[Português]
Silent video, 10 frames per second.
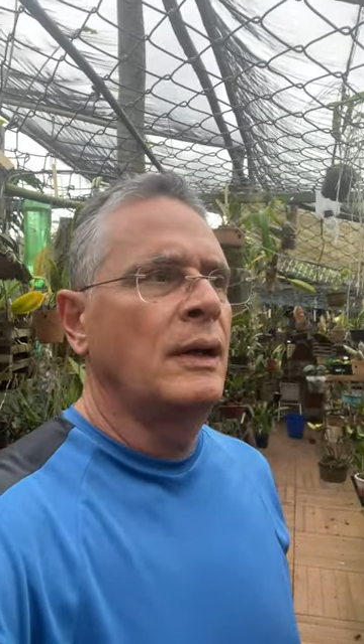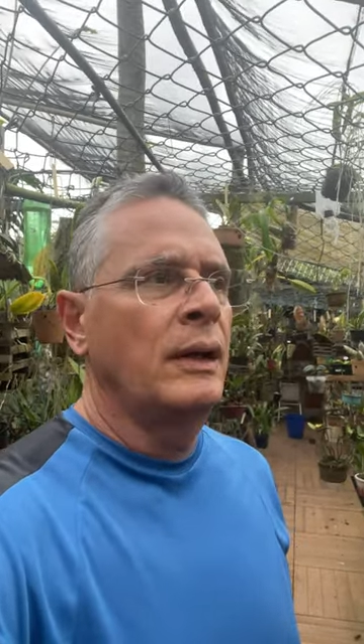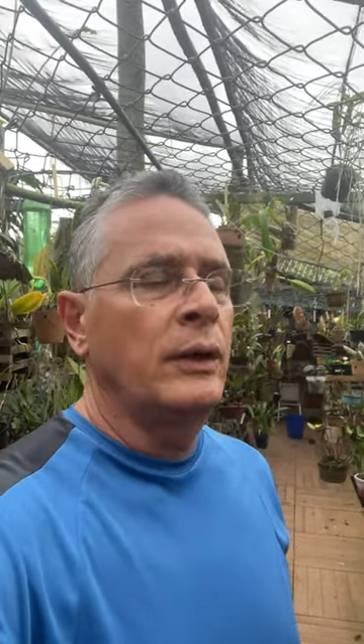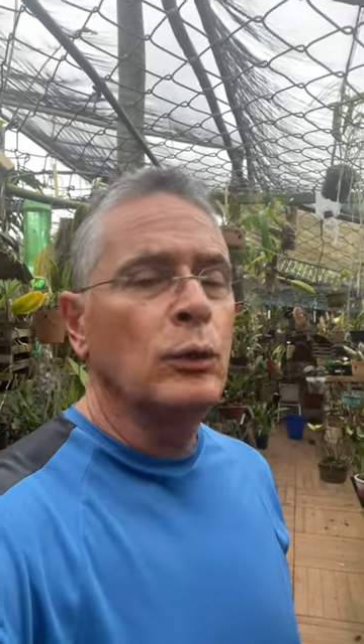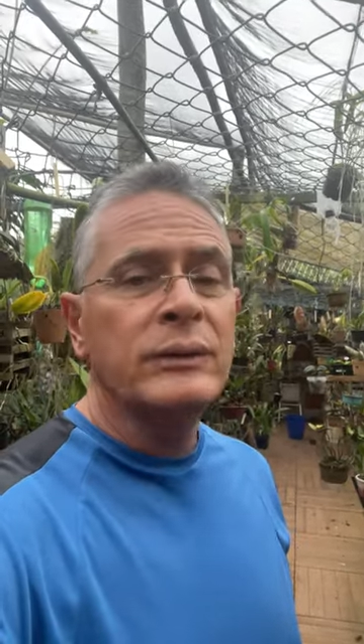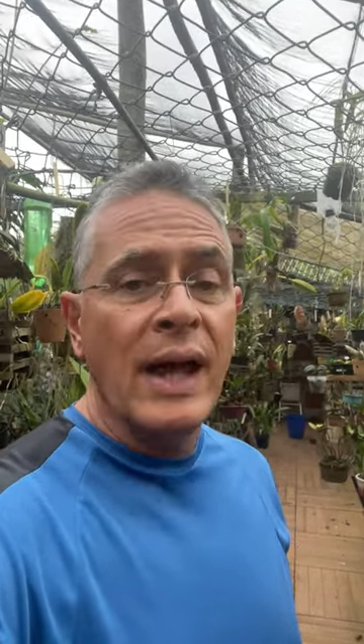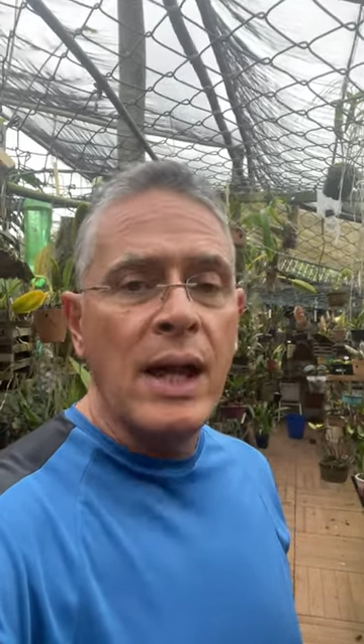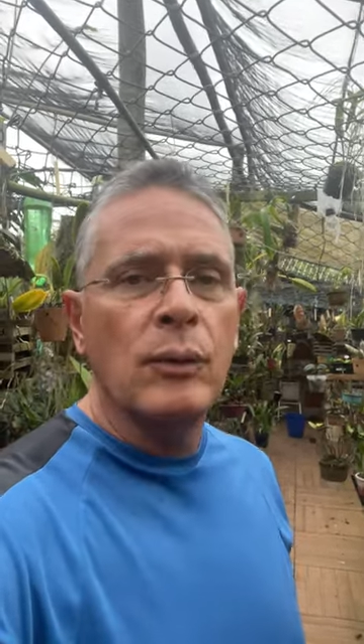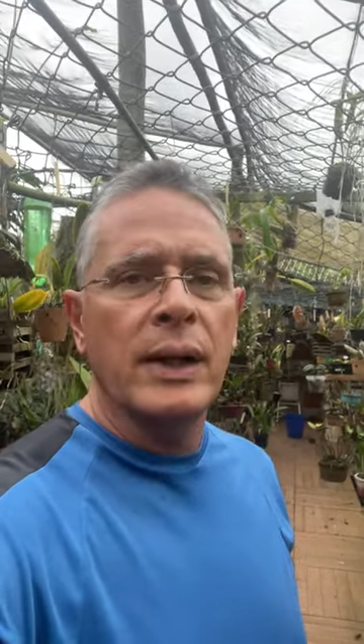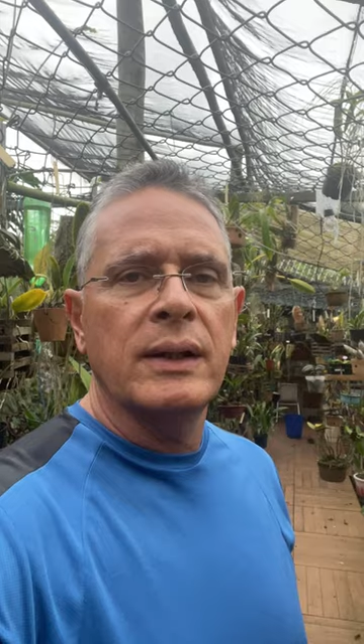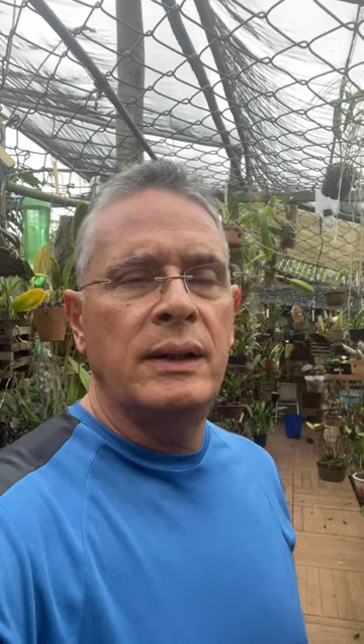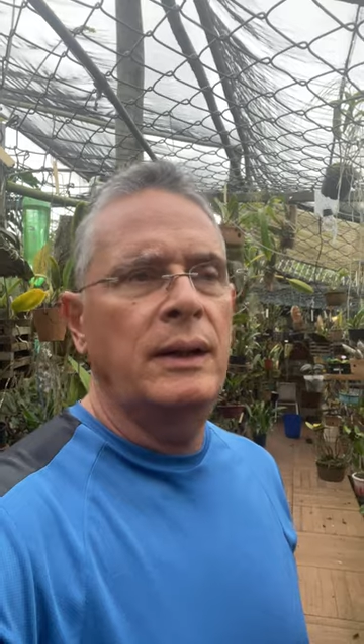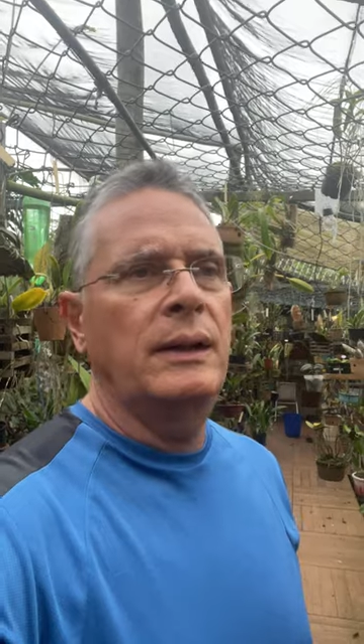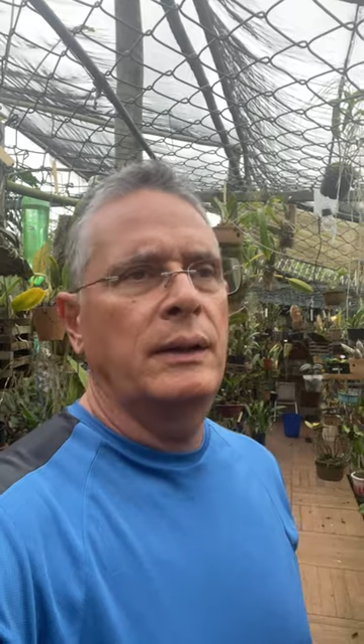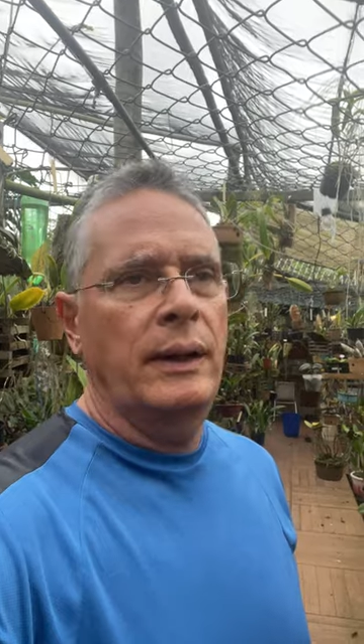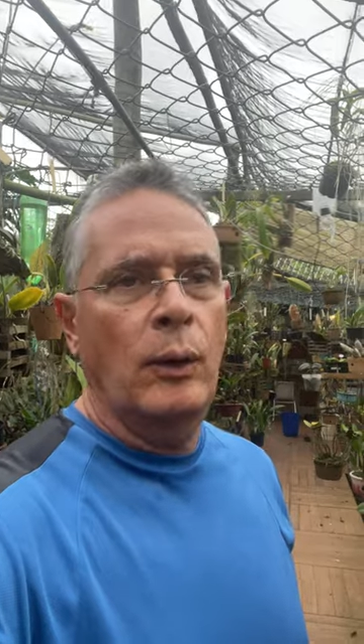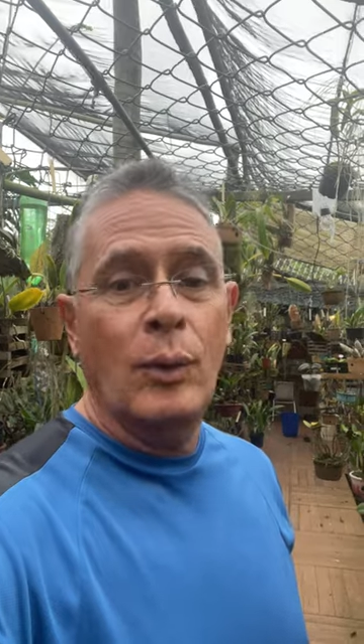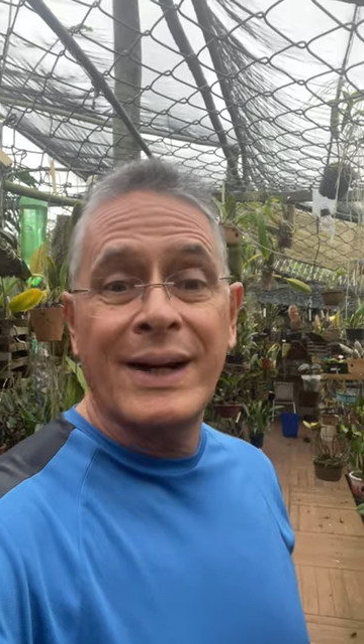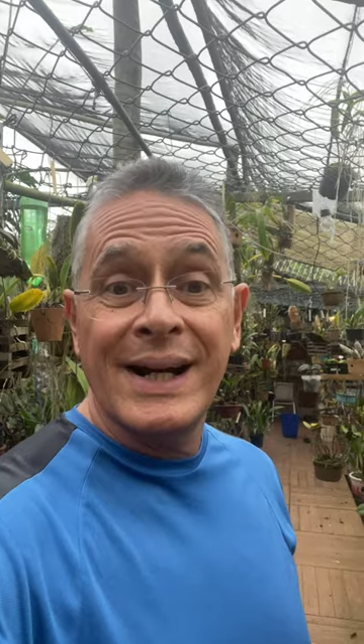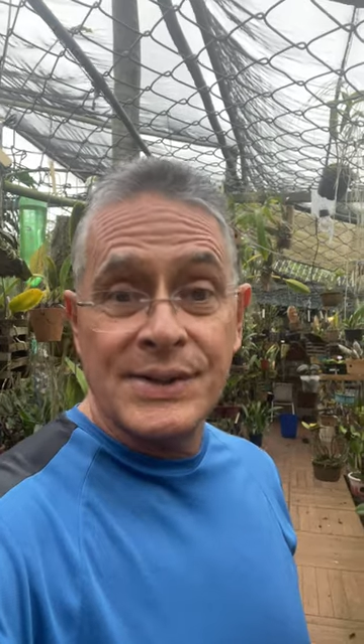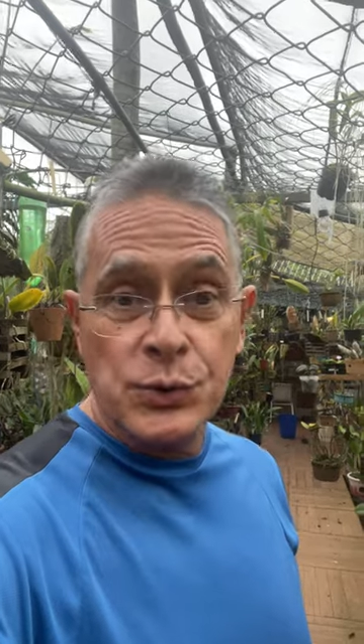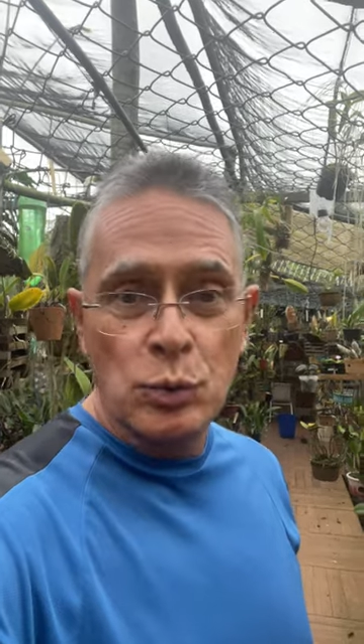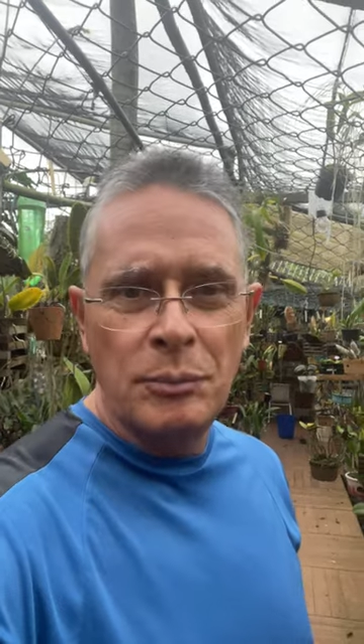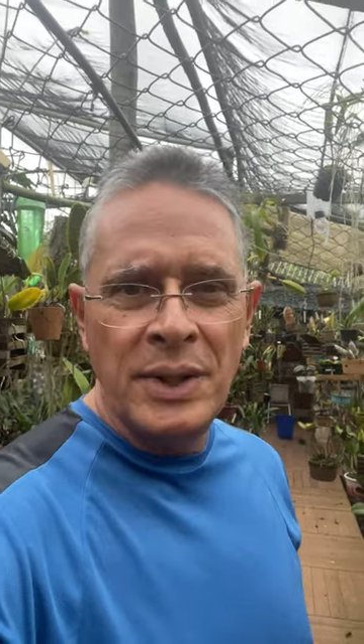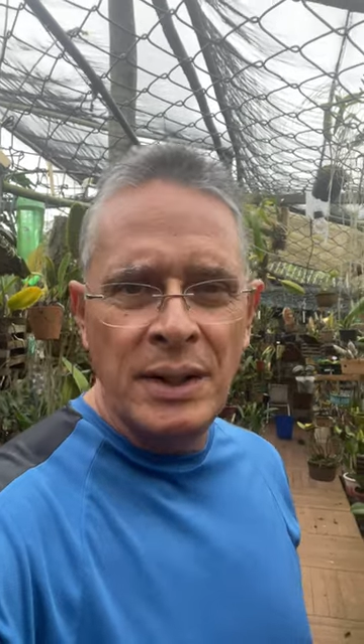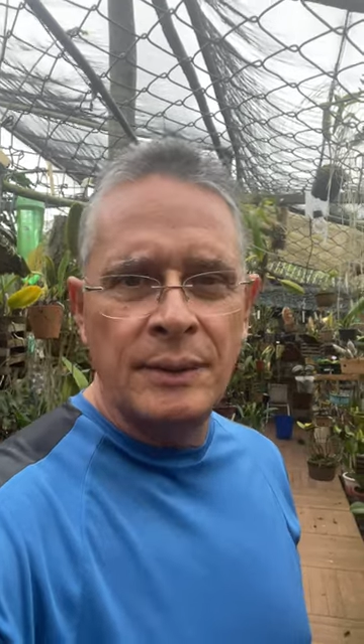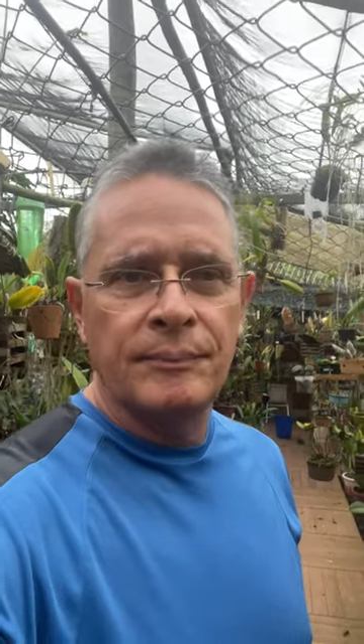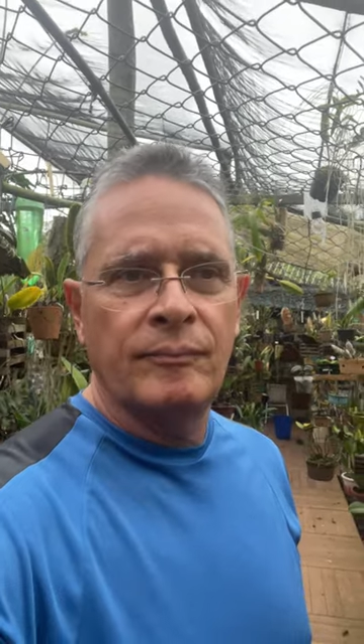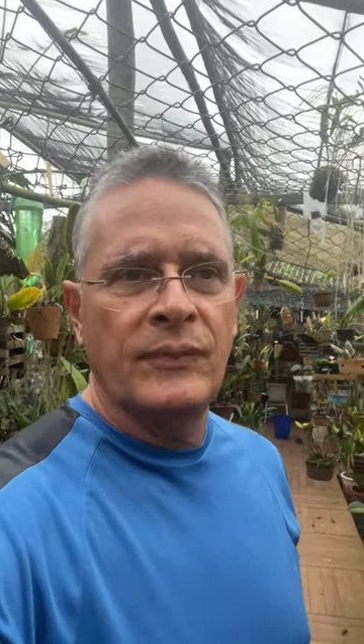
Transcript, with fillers: Eu tenho aqui é o casumin,